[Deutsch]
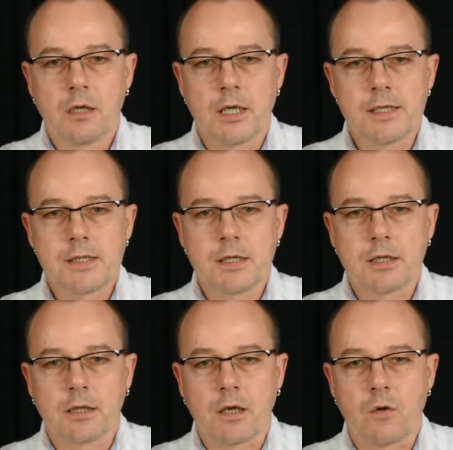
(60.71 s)
lässt sich
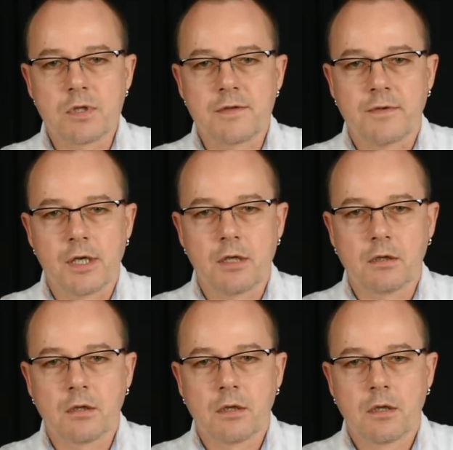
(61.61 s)
dann
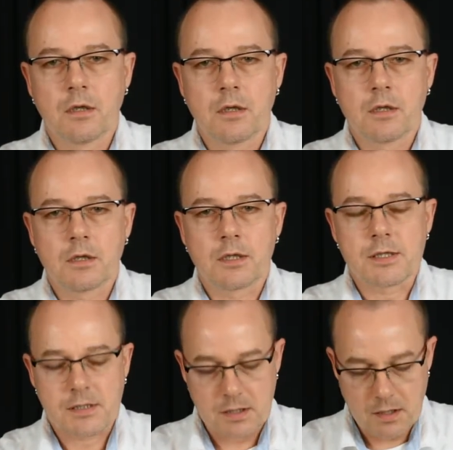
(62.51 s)
auswählen,
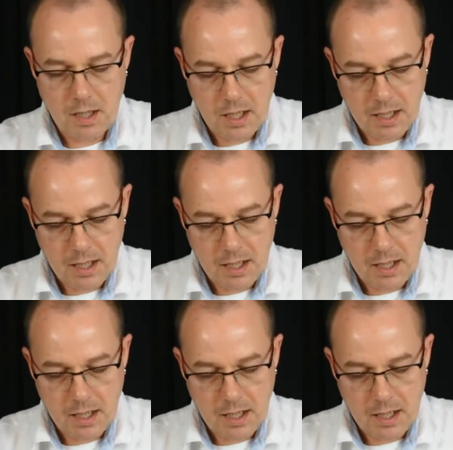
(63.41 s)
dass die